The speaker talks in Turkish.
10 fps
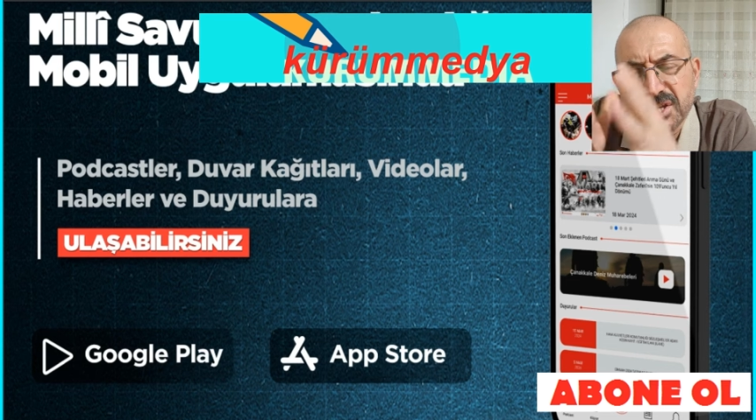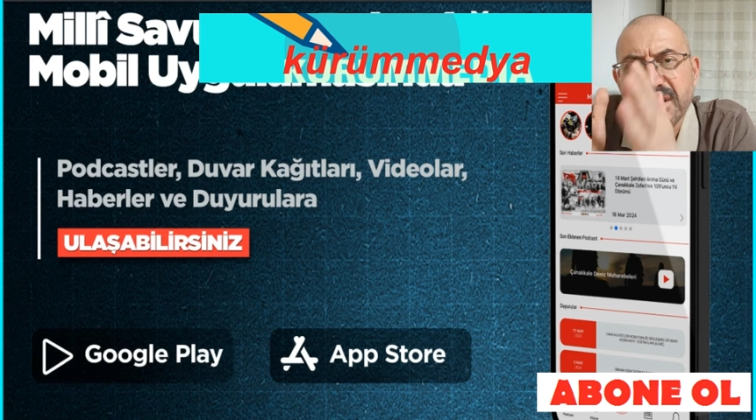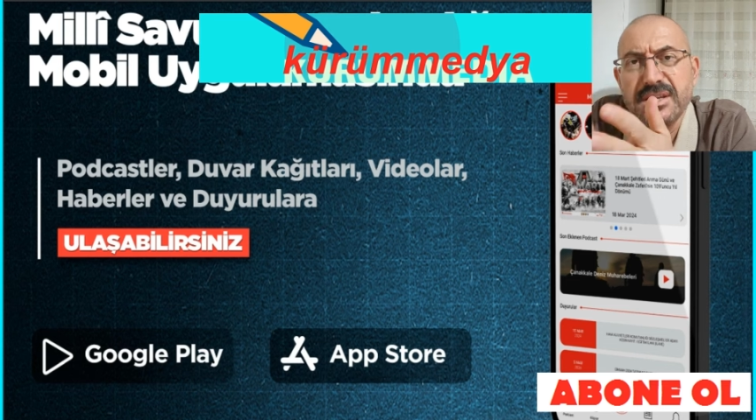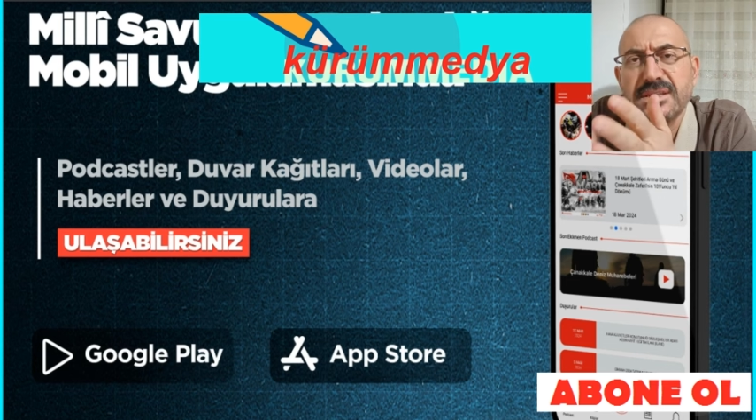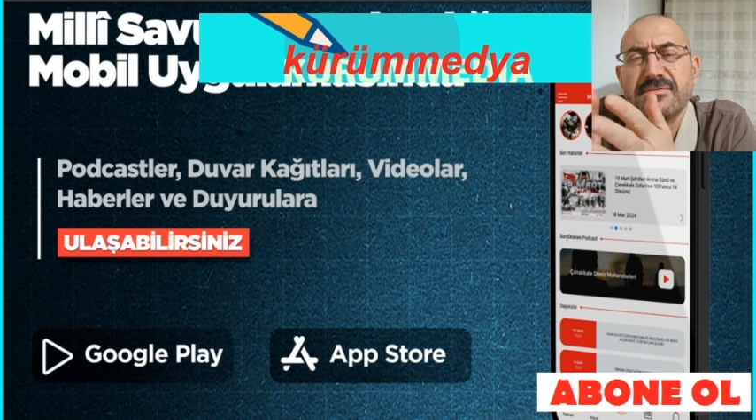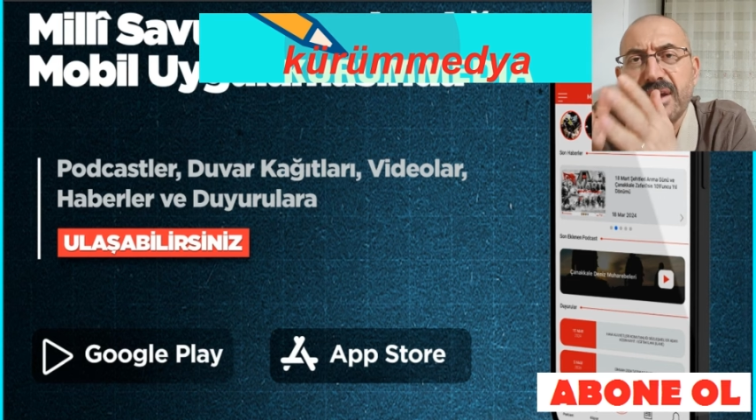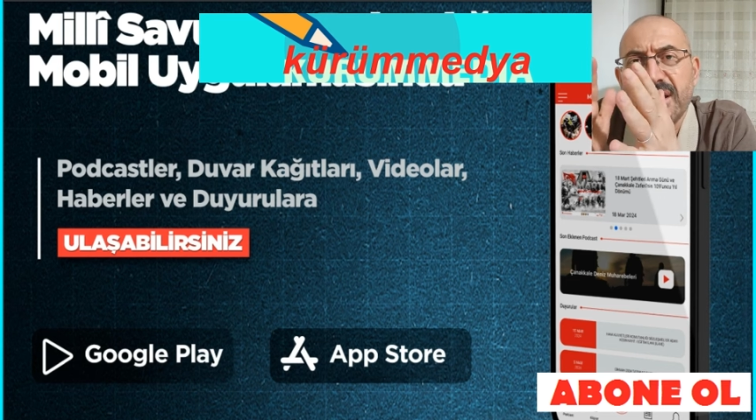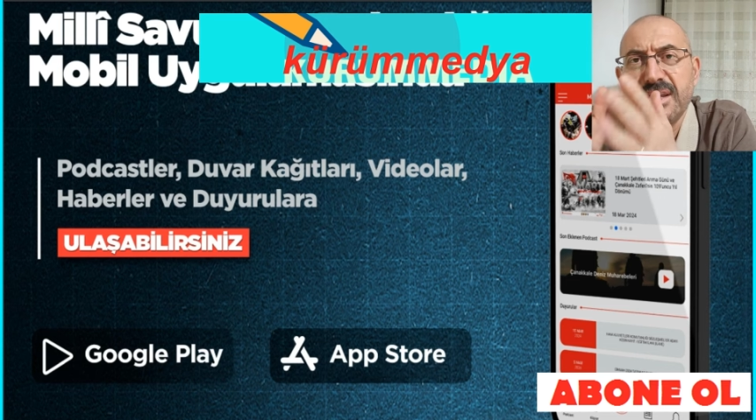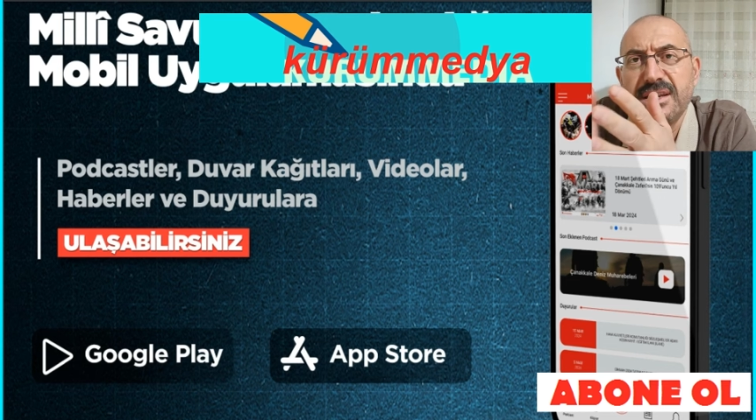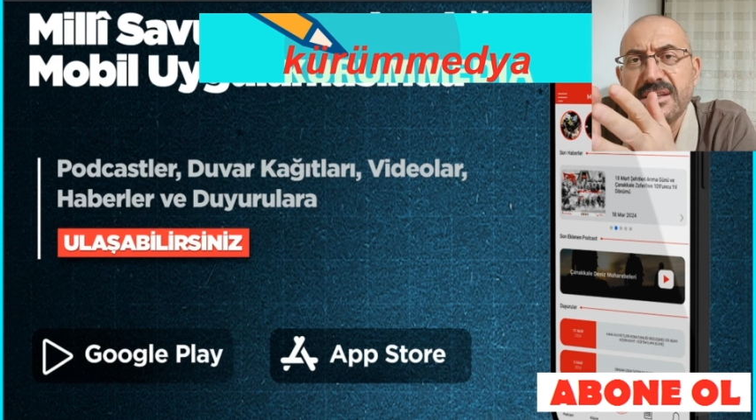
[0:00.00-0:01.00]
ilçeniz
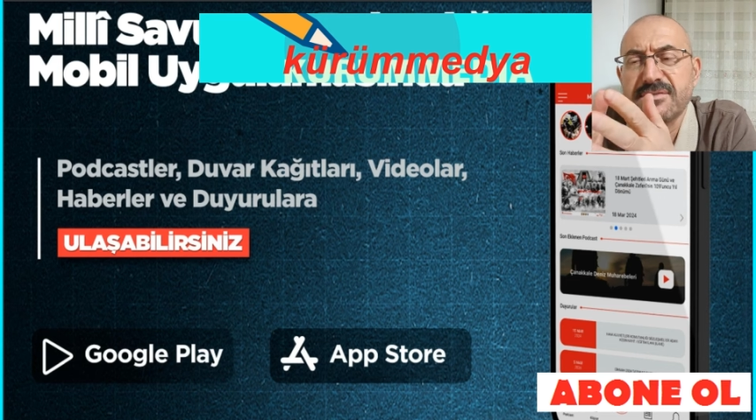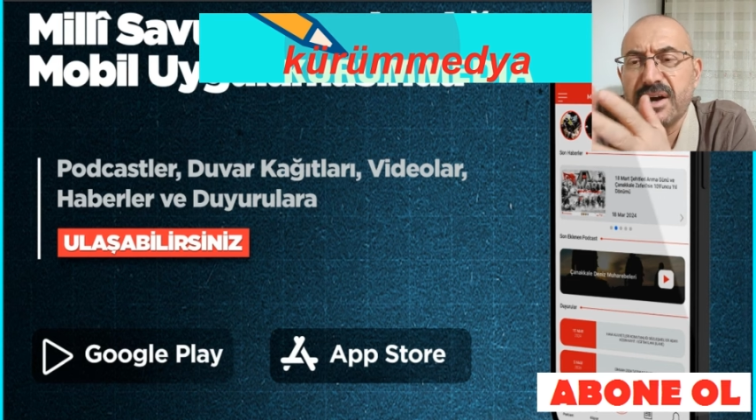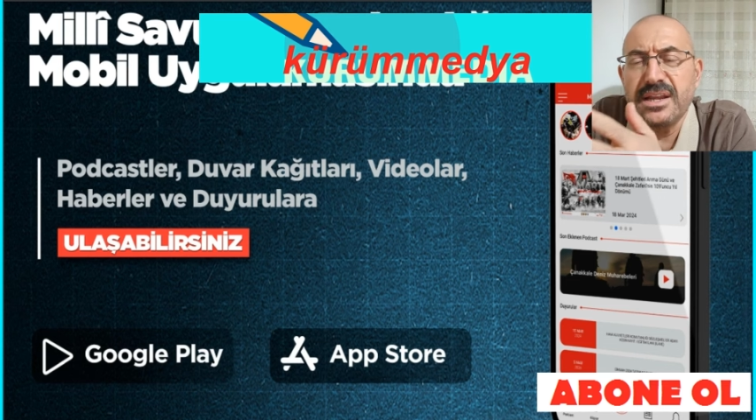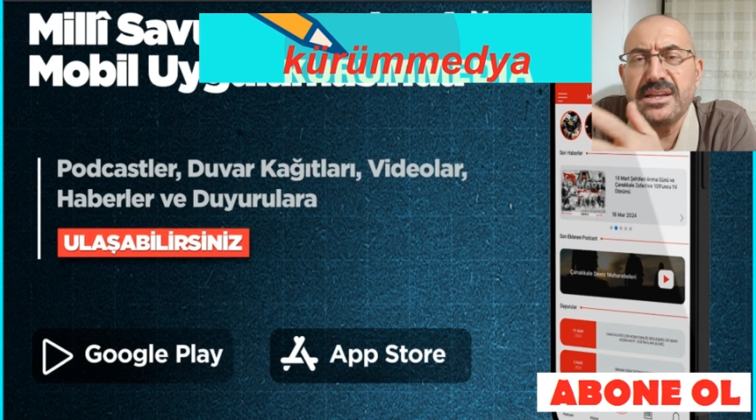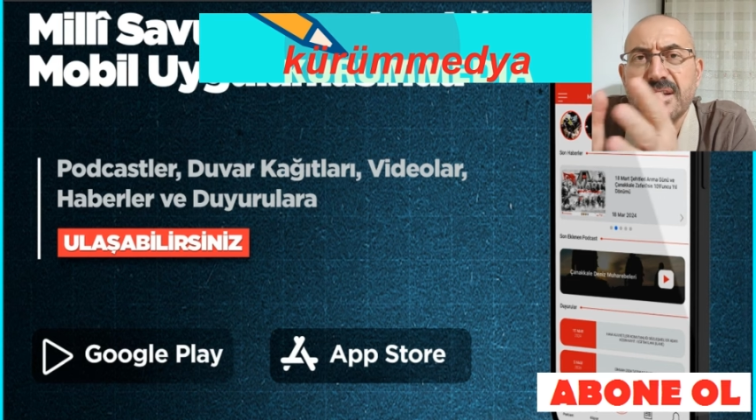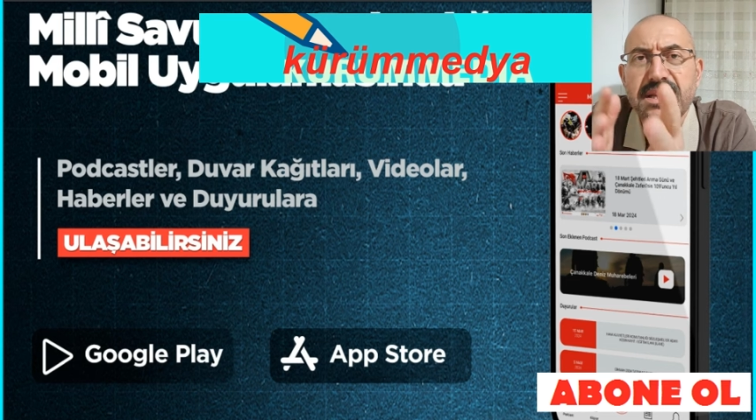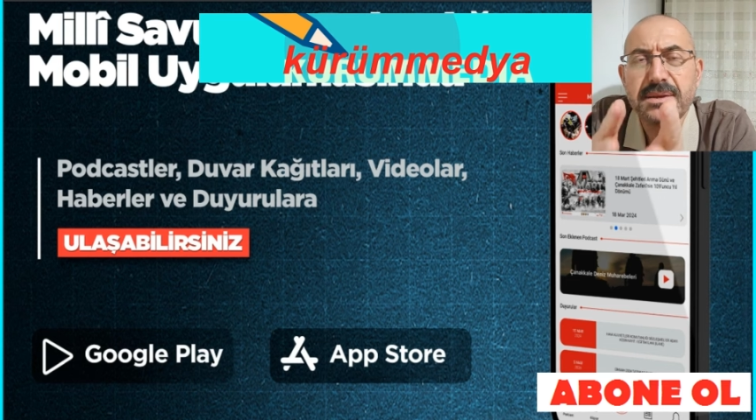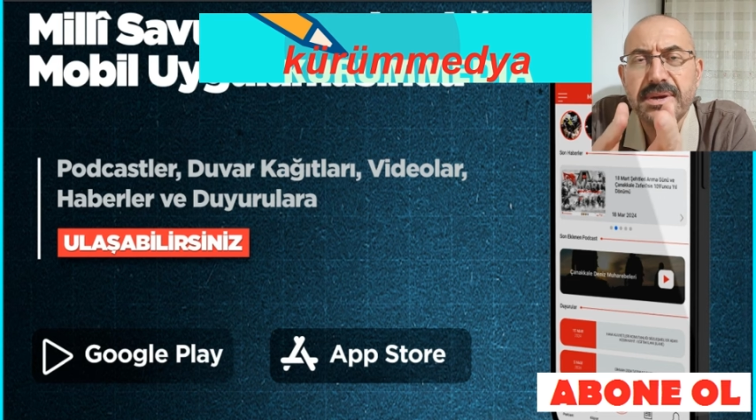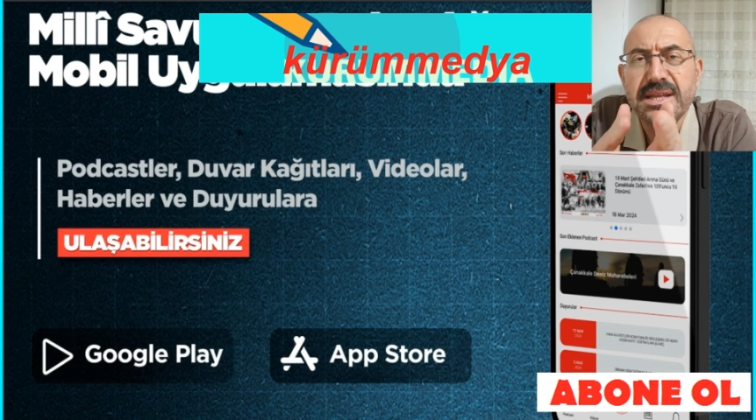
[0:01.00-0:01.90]
veya iliniz valilikleri,